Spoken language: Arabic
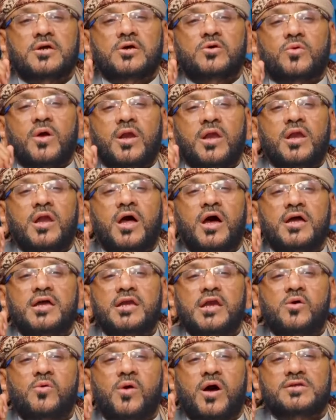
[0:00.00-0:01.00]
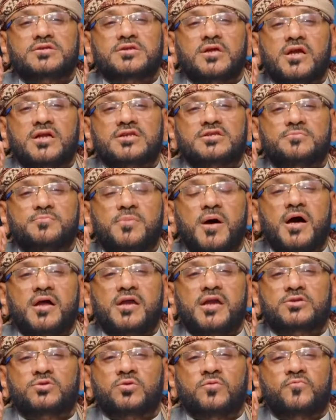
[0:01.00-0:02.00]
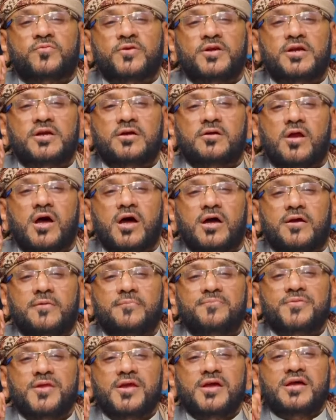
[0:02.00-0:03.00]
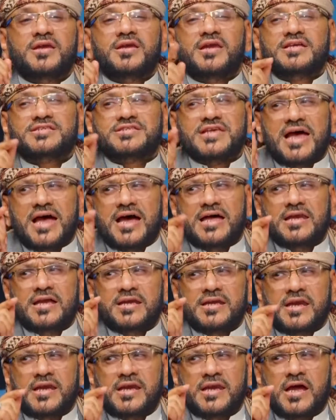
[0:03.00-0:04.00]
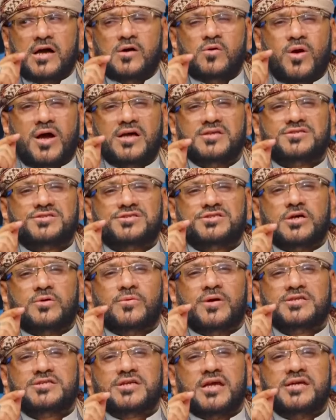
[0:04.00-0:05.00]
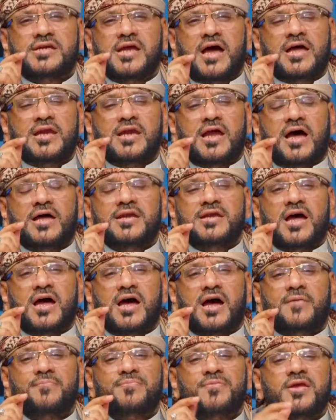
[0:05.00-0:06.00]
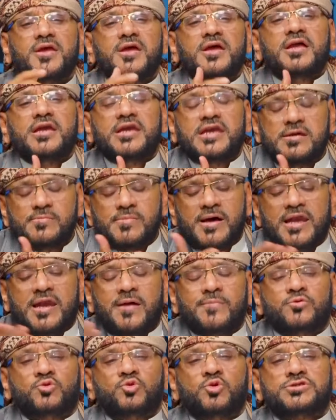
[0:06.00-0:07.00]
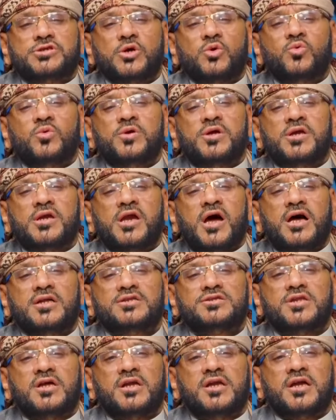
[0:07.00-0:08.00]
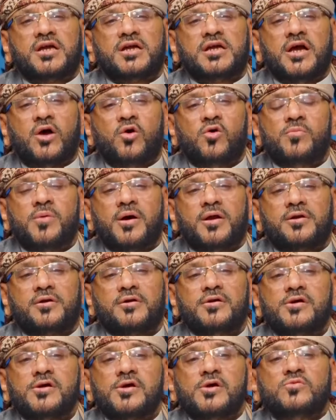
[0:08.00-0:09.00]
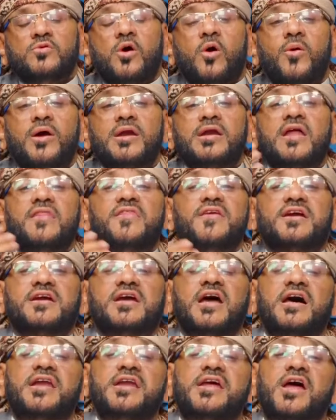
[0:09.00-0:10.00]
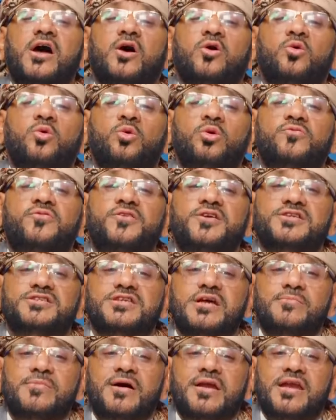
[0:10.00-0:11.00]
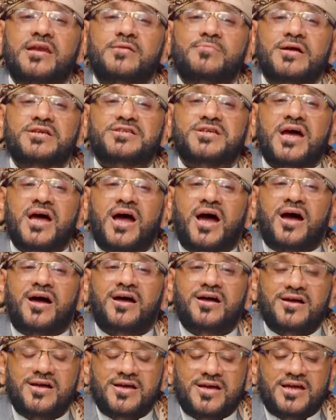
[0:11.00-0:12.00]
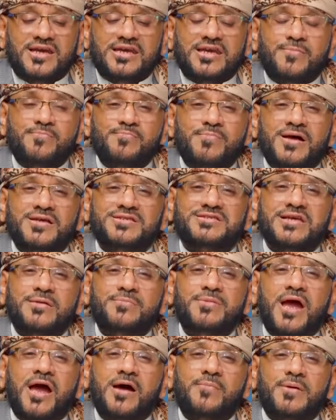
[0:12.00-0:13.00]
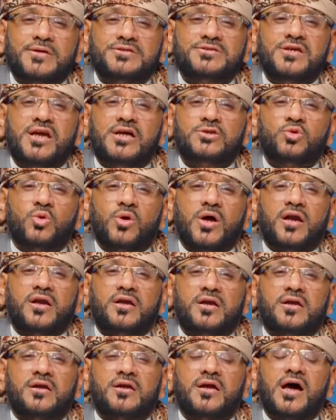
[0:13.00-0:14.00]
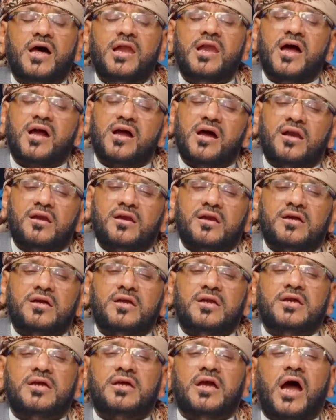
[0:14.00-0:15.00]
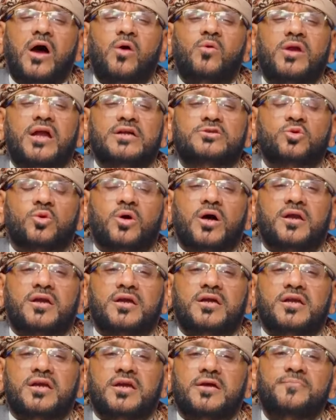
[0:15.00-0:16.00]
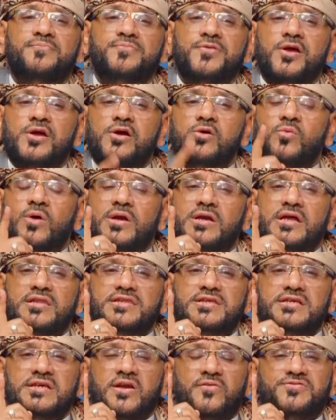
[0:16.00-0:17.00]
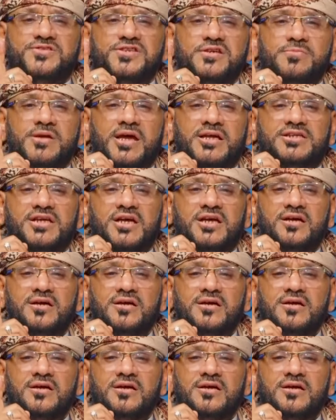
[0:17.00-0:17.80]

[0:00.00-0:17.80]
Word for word: والله لو عثرت بغلة في العراق لسألني الله عز وجل عن عنها لم لم تسوي لها الطريق يا عمر وهو الذي كان يقول في زمن المجاعة لما سمع بطلة تقرقر قال قرقري أو لا تقرقري والذي نفسي بيده